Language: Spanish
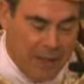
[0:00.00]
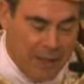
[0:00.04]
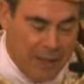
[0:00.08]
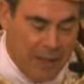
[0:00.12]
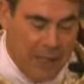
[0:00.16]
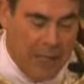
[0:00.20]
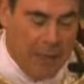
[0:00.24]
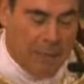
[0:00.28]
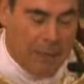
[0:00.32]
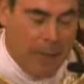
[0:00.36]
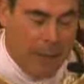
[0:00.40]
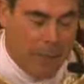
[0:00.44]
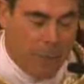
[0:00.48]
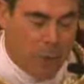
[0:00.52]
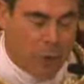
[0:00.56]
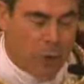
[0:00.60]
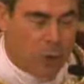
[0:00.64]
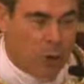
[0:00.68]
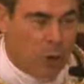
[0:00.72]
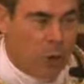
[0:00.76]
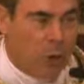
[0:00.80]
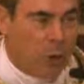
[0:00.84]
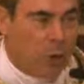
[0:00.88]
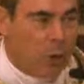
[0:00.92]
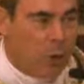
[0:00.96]

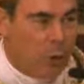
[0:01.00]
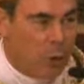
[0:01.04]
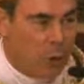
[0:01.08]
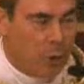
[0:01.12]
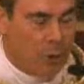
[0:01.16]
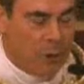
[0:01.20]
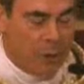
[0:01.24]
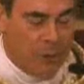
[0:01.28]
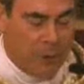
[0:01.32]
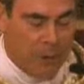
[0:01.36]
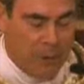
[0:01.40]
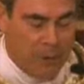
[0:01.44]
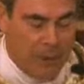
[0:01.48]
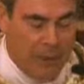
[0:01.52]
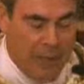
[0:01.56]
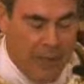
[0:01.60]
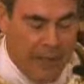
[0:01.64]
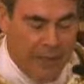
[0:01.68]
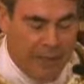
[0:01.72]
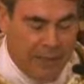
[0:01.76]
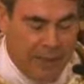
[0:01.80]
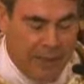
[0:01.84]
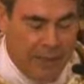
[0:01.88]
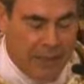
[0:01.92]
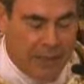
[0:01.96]
celebramos con gozo
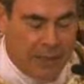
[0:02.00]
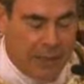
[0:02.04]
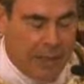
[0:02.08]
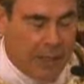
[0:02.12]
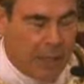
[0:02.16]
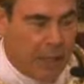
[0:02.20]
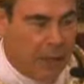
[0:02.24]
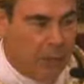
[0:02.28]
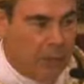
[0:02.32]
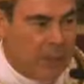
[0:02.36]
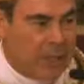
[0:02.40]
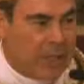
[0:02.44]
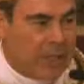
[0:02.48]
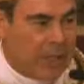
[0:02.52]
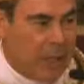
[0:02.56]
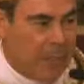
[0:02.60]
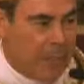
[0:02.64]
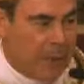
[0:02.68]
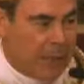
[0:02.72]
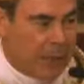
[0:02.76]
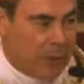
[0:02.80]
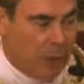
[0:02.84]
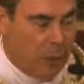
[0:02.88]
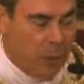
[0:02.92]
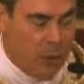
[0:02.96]
la fiesta de nuestra
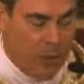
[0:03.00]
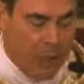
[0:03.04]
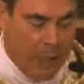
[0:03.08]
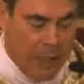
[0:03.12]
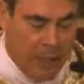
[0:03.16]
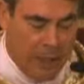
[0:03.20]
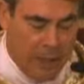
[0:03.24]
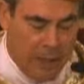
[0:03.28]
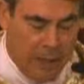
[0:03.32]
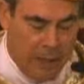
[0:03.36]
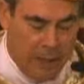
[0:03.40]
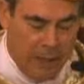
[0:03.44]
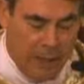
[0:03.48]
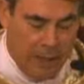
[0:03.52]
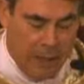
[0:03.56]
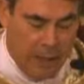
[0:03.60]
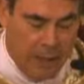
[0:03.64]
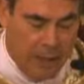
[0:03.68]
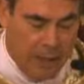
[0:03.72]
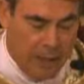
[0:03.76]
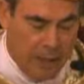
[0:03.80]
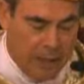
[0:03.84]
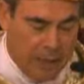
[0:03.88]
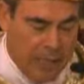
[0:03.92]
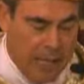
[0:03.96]
patrona,
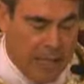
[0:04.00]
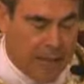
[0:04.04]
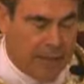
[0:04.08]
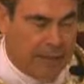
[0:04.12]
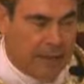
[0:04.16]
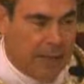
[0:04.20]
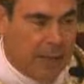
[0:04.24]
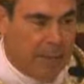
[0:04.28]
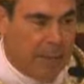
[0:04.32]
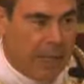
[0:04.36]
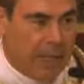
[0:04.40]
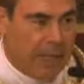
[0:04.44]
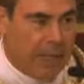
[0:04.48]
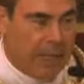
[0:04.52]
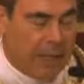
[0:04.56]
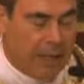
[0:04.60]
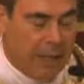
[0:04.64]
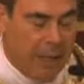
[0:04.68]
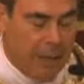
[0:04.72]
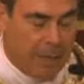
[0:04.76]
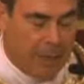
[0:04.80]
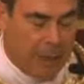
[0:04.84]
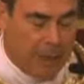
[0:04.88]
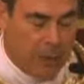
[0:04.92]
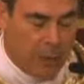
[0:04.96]
Santa María de
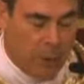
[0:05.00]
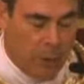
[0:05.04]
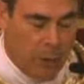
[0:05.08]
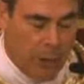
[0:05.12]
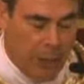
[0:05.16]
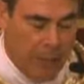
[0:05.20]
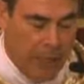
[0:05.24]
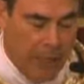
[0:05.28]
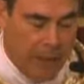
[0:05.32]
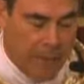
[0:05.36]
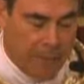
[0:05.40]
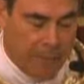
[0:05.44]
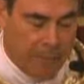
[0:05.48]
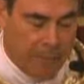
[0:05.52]
la Victoria.